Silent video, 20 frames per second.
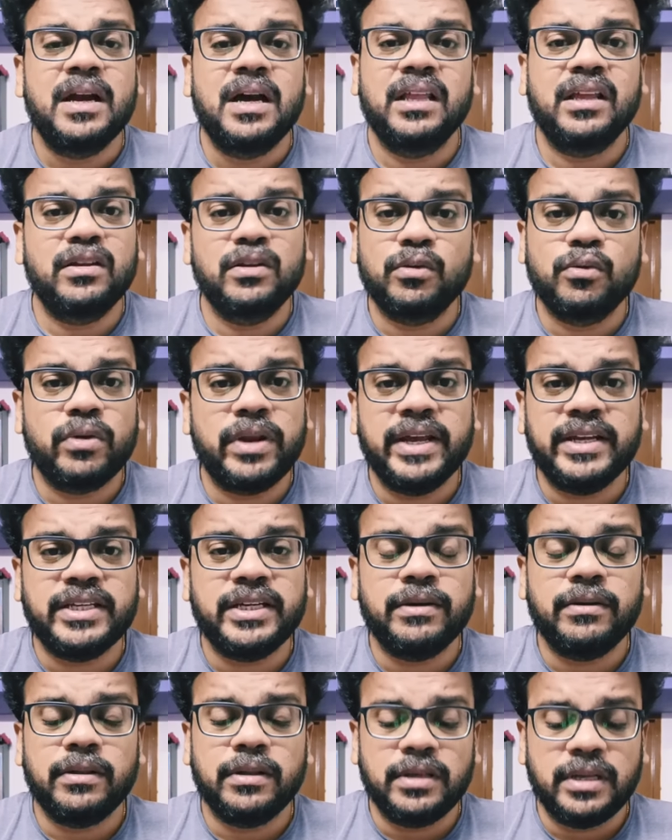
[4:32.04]
அதாவது
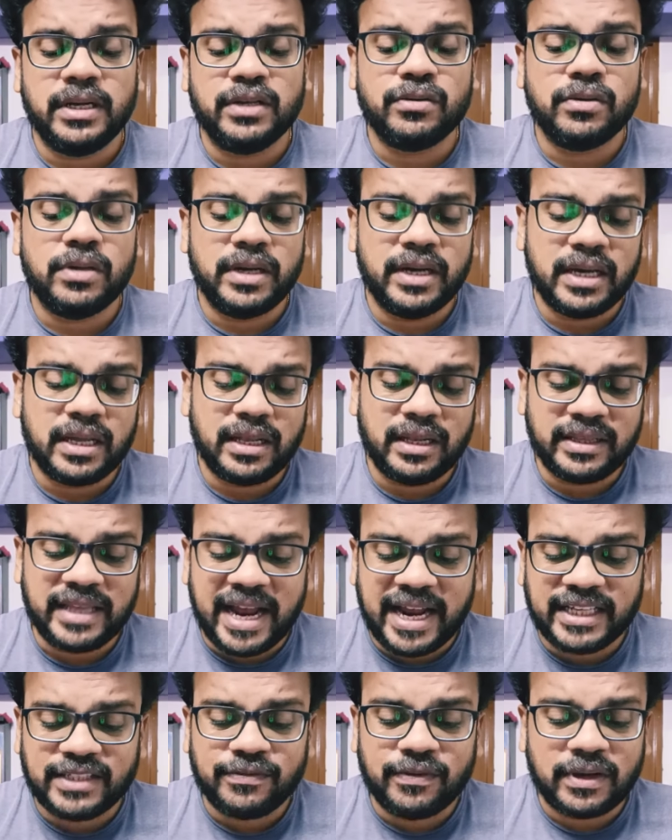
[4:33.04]
குறைஷி வந்து என்ன சொல்லியிருக்காரு
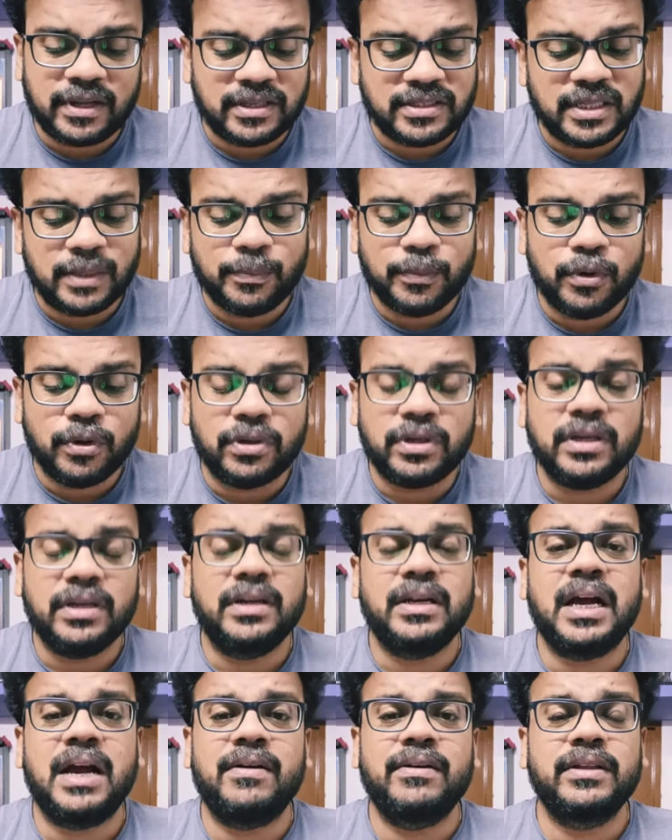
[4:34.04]
தேங்க்ஸ் ஃபார் த சப்போர்ட்
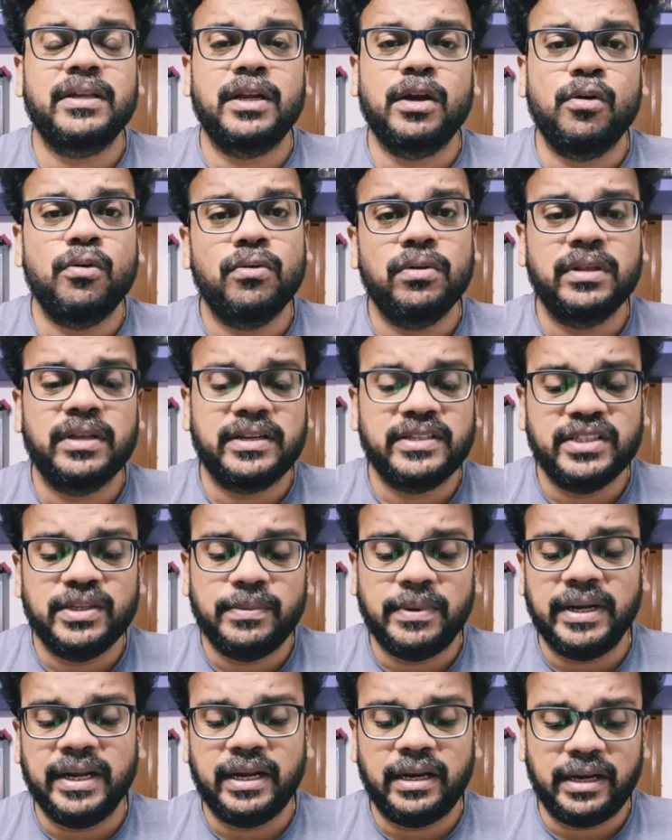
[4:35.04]
நான் வந்து லவ் வந்து
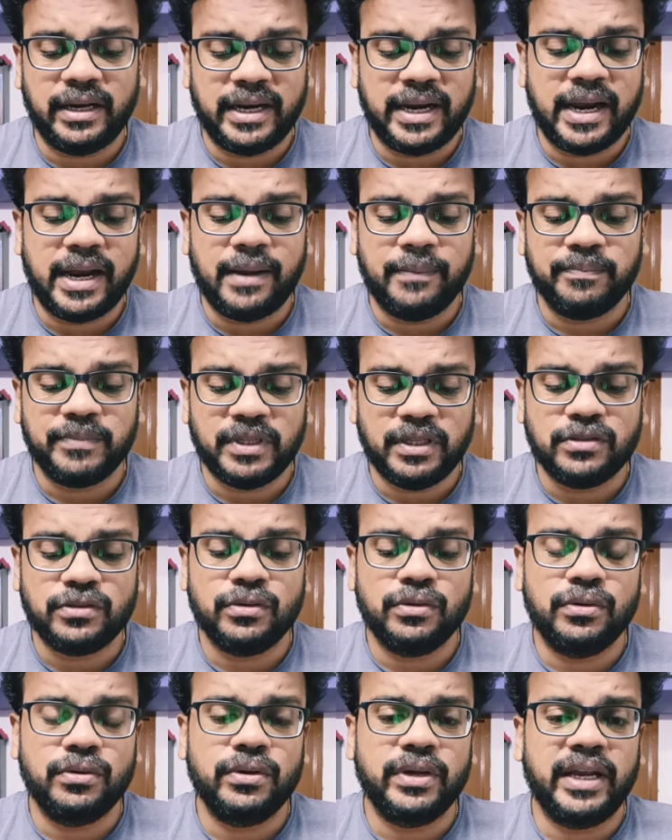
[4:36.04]
ரிசீவ் இருக்கேன் ஸோ
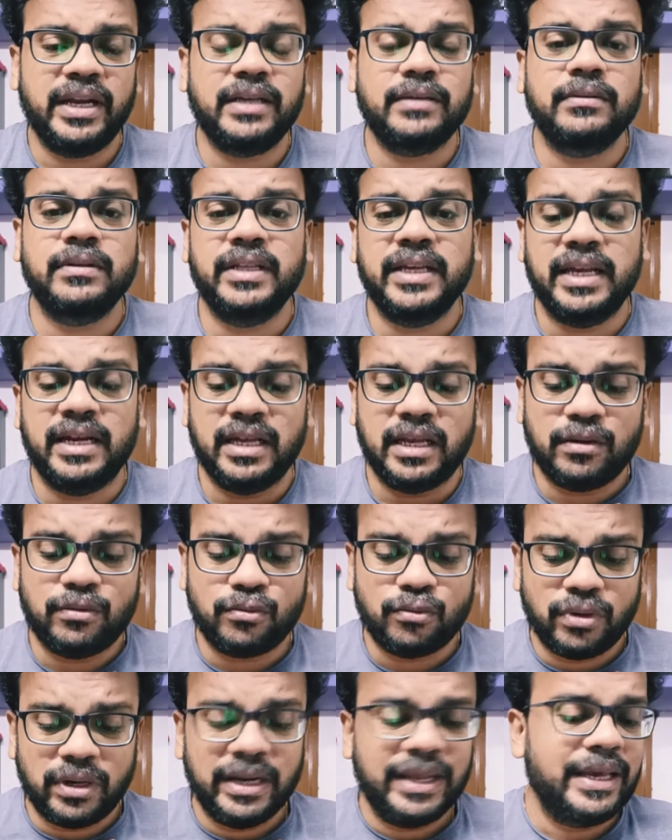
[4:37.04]
எனக்கு வந்து எல்லோரும்
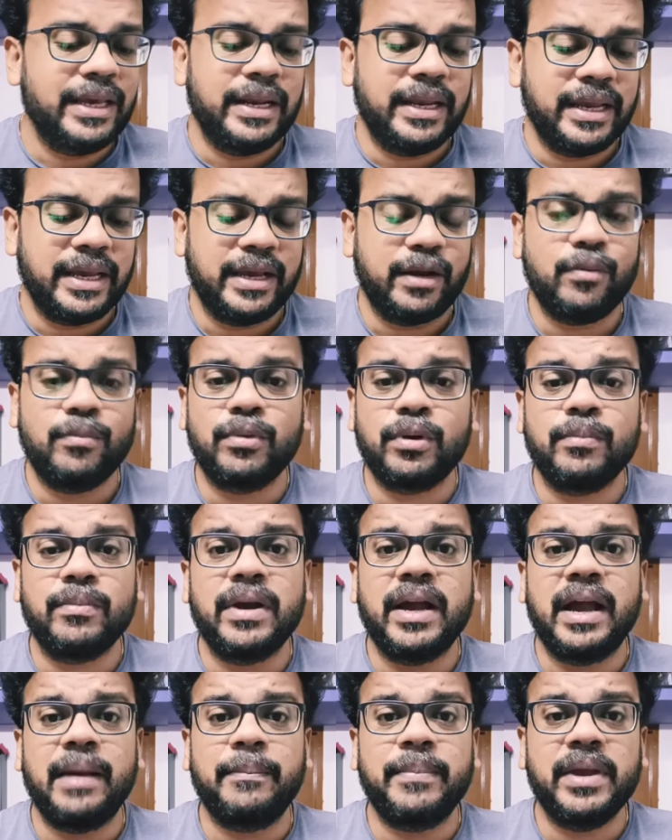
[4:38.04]
கூட நிற்கிறீங்க ரொம்ப ரொம்ப
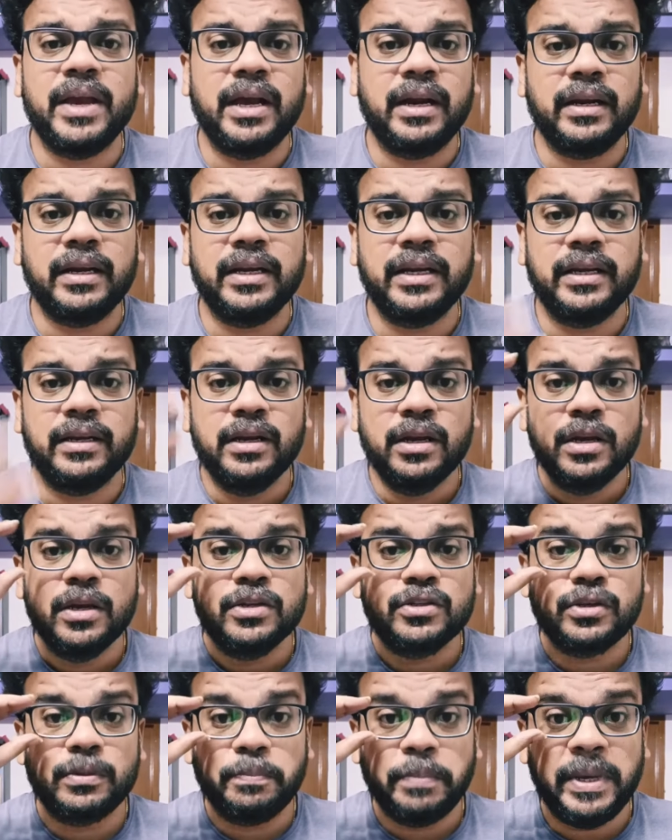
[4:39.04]
ஹாப்பியாக இருக்குது
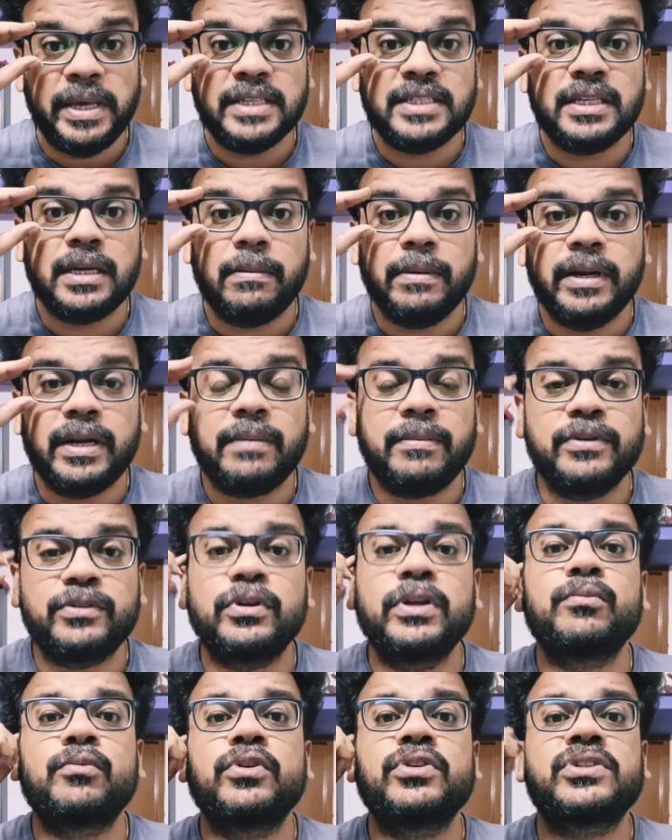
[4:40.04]
ஸோ பீஸ் அப்படின்ற மாதிரி
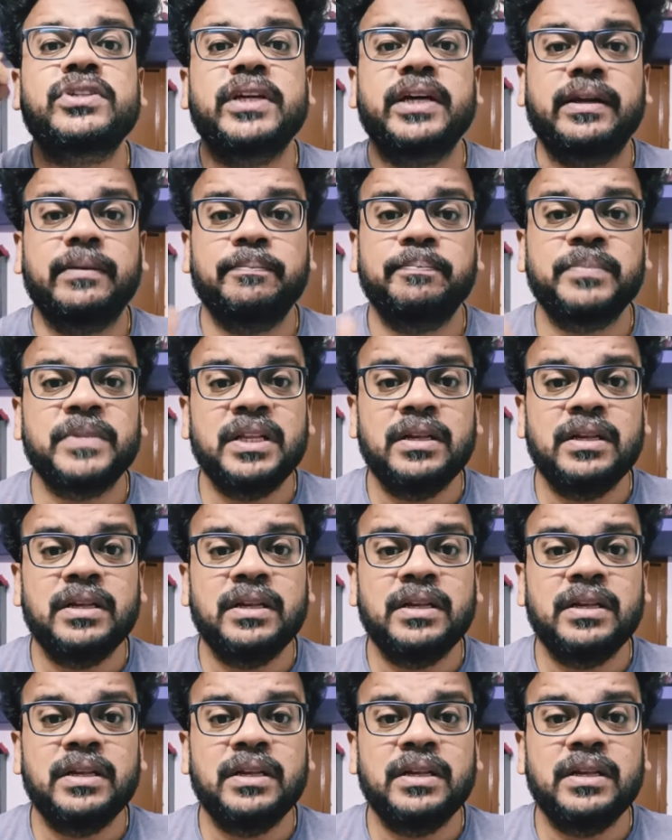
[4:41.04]
சொல்லி முடிச்சிட்டார்